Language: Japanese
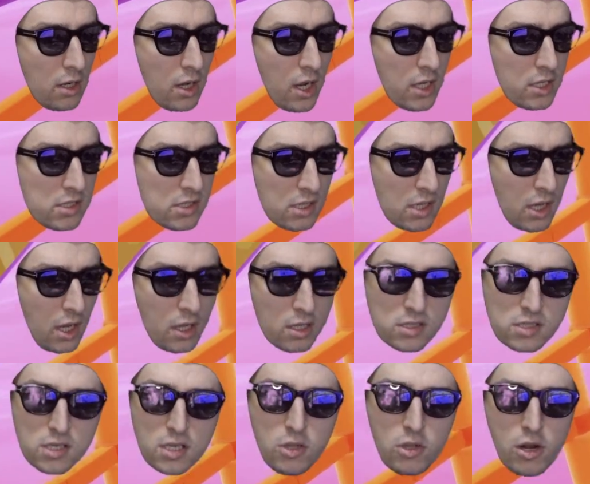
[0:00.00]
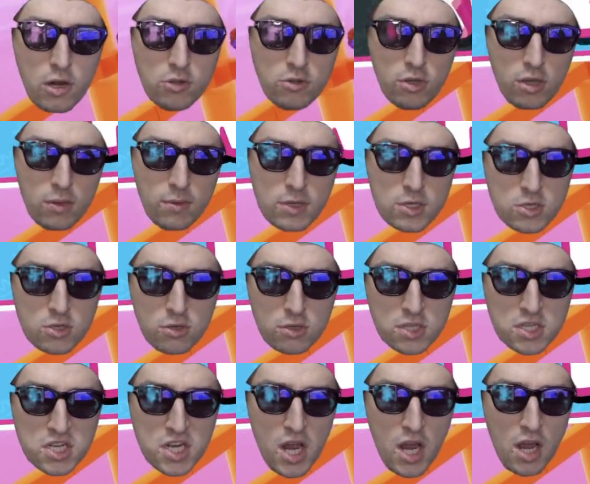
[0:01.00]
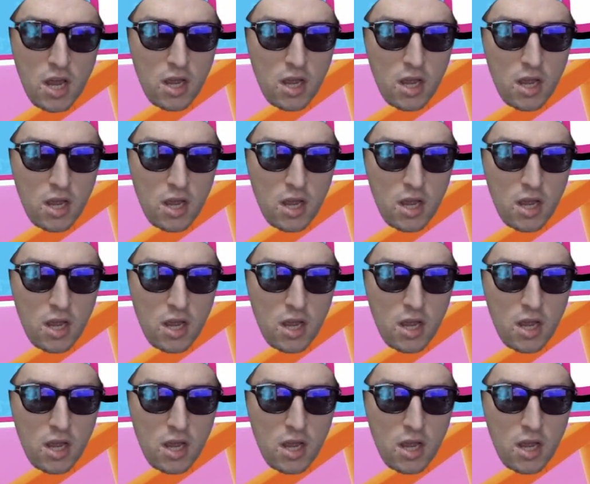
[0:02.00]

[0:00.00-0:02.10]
はい、次次のラウンド行きましょう。しゃ